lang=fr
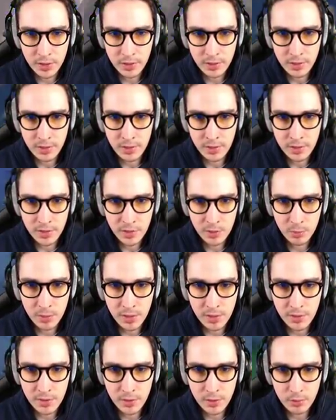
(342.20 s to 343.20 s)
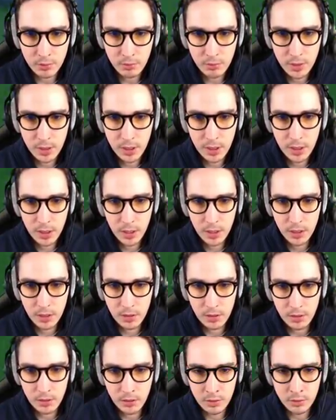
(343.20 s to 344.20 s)
vous faites des expéditions,
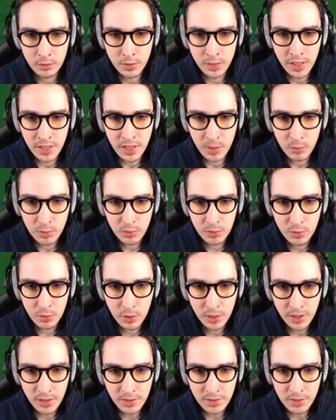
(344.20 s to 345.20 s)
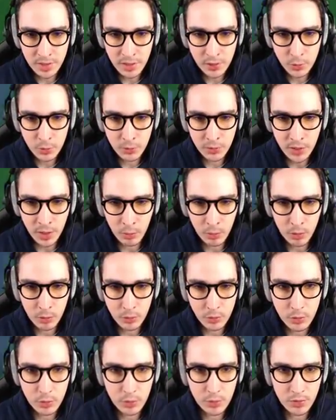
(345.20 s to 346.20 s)
euh, vous gagnez plus de cristal que de
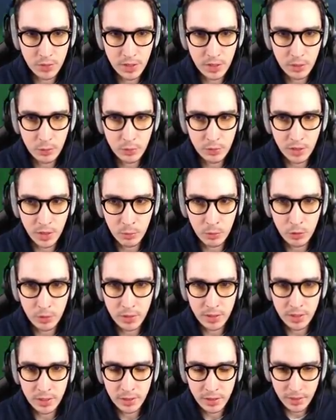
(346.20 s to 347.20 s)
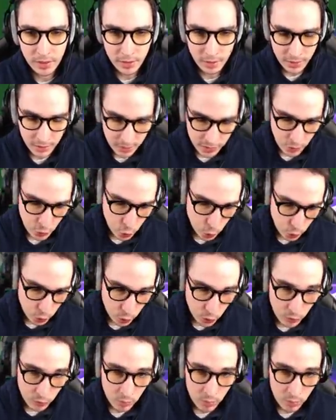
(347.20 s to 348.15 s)
fer blanc. Du coup, au final, le fer blanc est, je